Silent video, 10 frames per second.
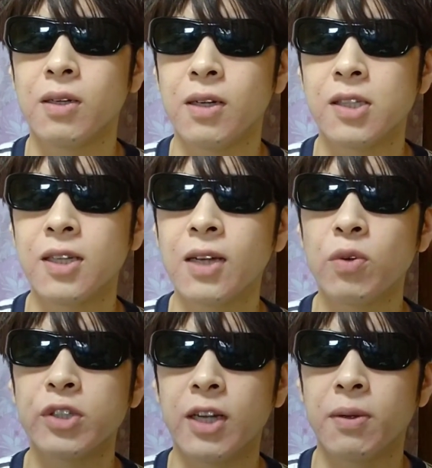リスナー
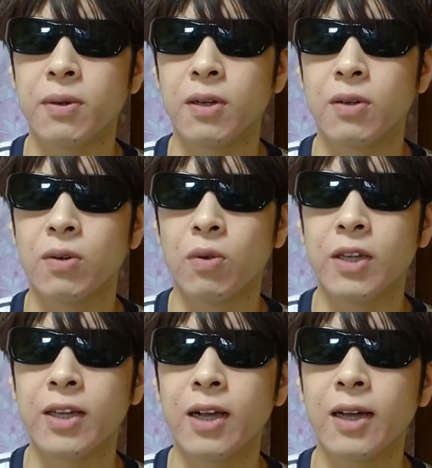同士での
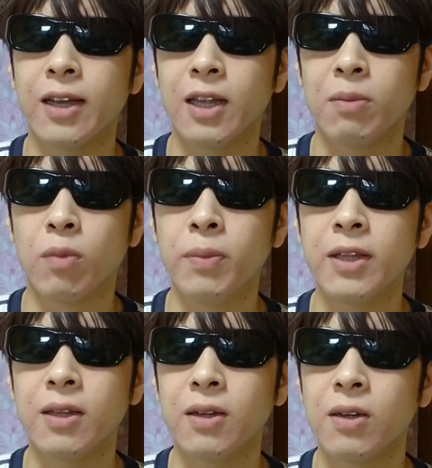人間関係で揉
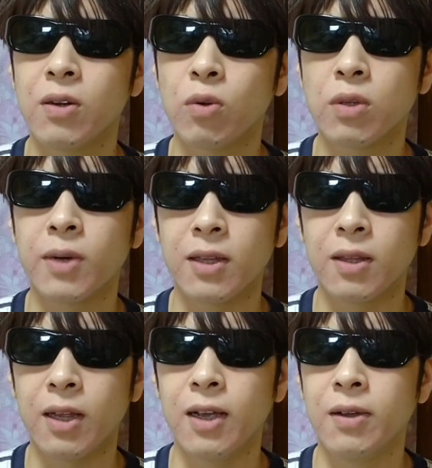めることもあっ
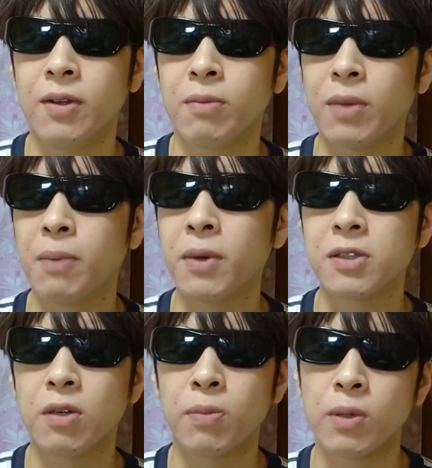て、まあ、あんま
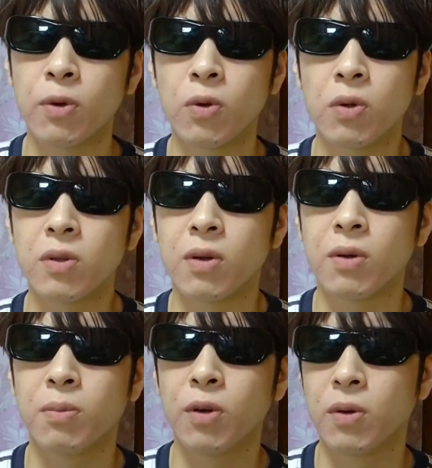その僕もこのこ
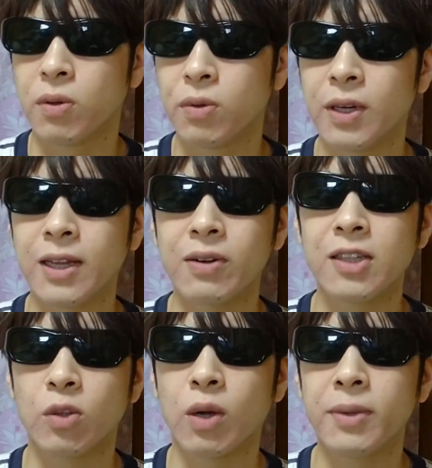とをもう触れたくな
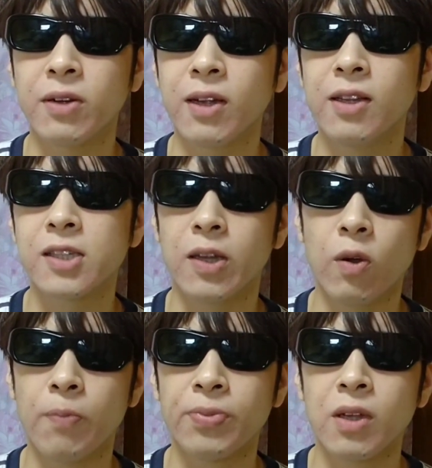いし、咎めたくないんですけ
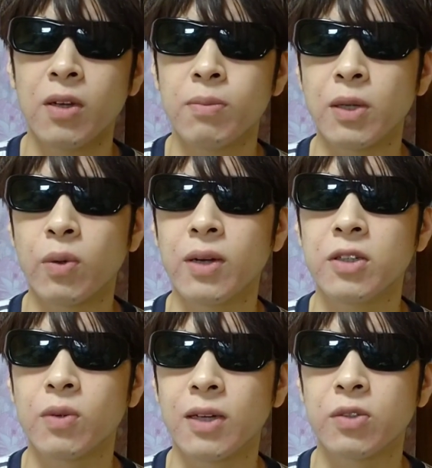ど、まあ、とある
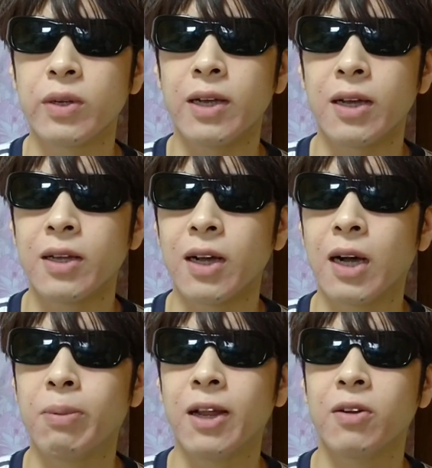人がすごい
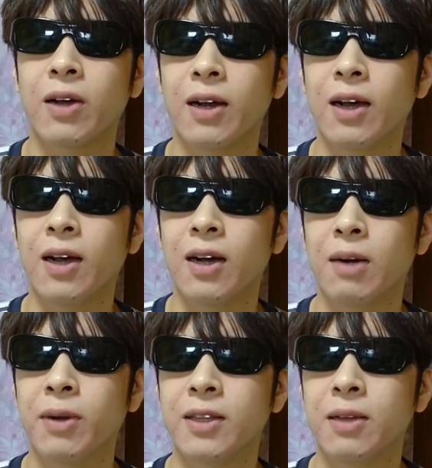暴れるから、
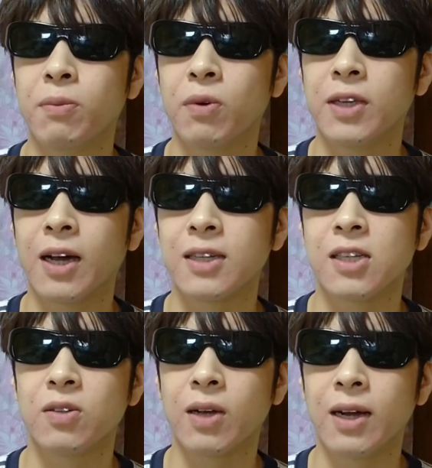暴れても嫌がらせ
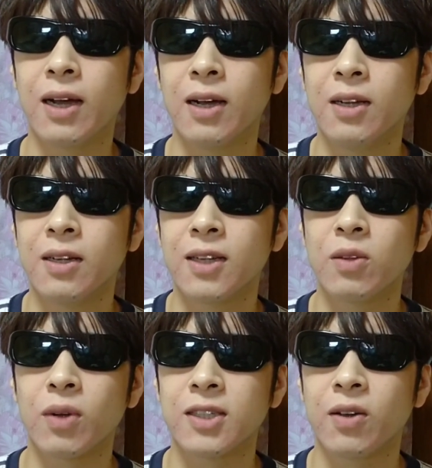するから、な
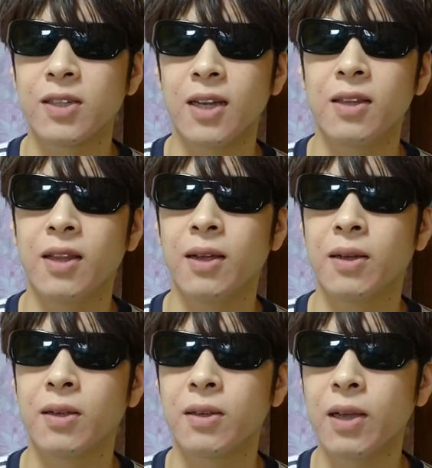んとかしてくださいっ
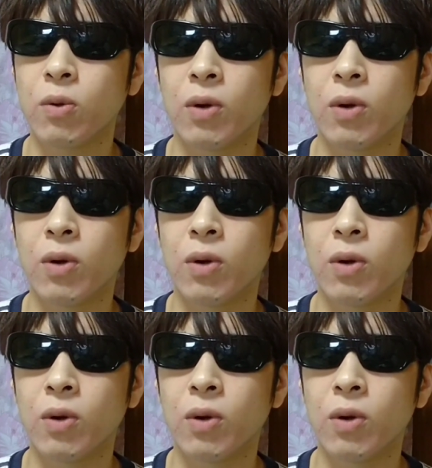て、結